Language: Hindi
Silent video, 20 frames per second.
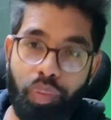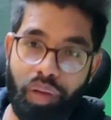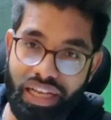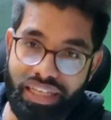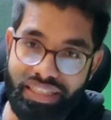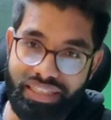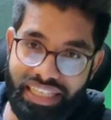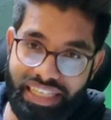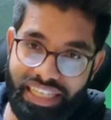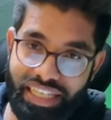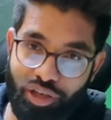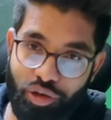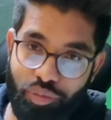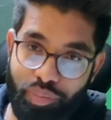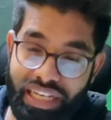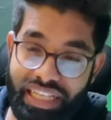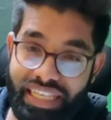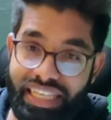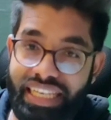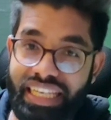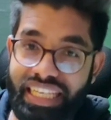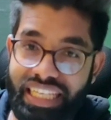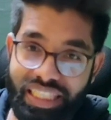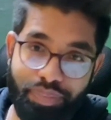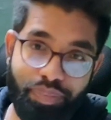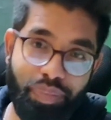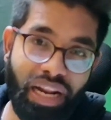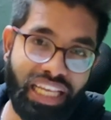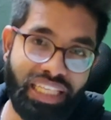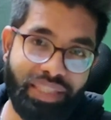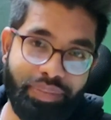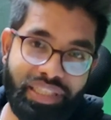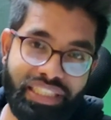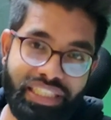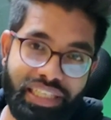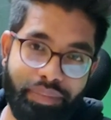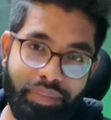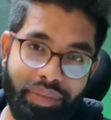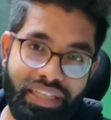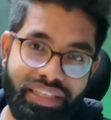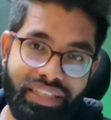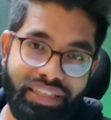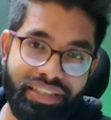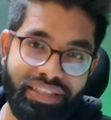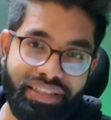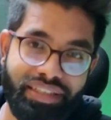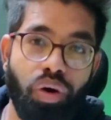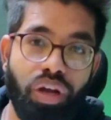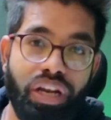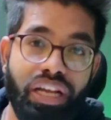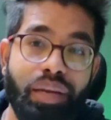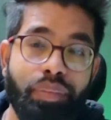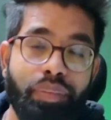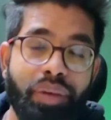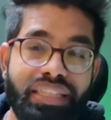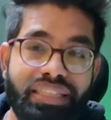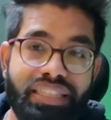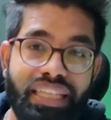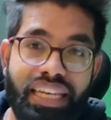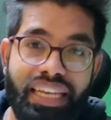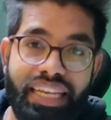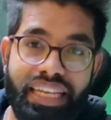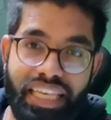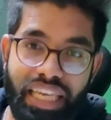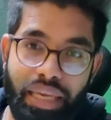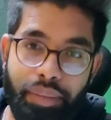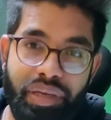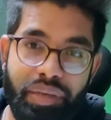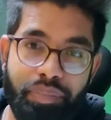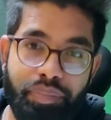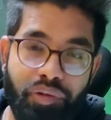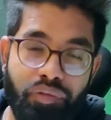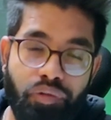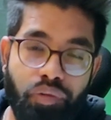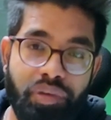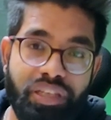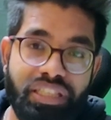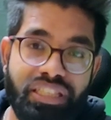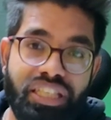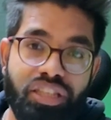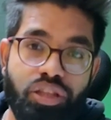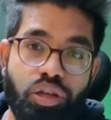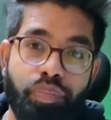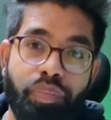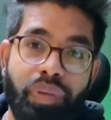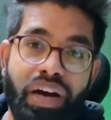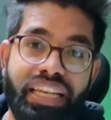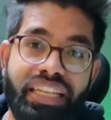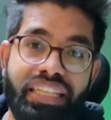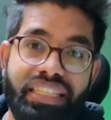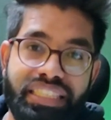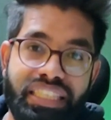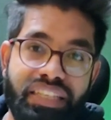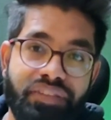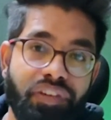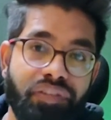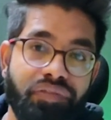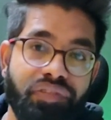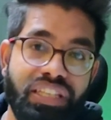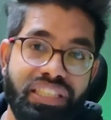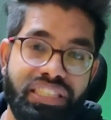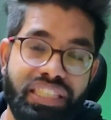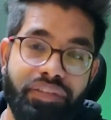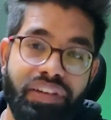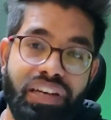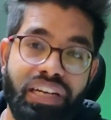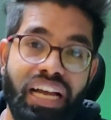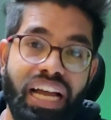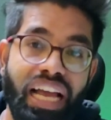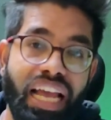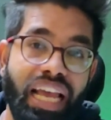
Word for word: टॉप क्लास देखने को मिलेगी इस प्राइस बजट में और अगर बात करें गेमिंग परफॉर्मेंस की तो माली जी फिफ्टी सेवन